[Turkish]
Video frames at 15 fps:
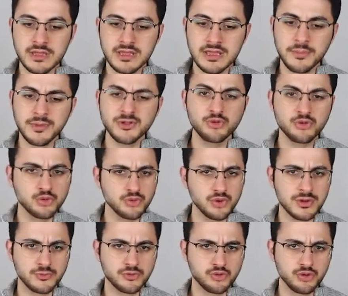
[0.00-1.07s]
Ama
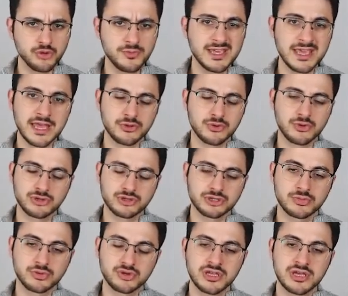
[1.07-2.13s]
too, too big en
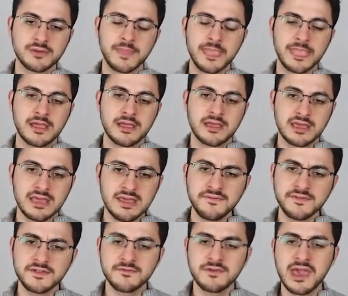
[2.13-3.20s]
doğrusu burada.
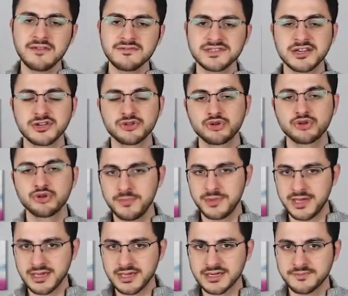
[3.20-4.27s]
If the waves are too
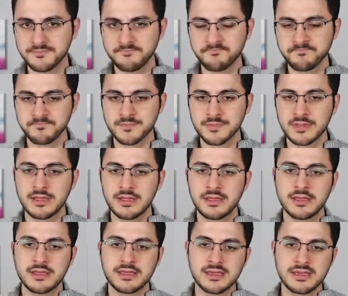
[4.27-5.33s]
big
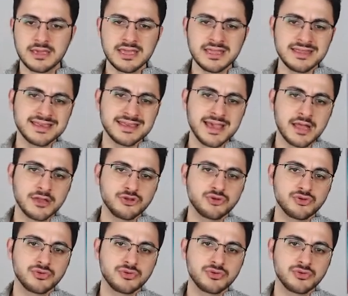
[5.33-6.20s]
it can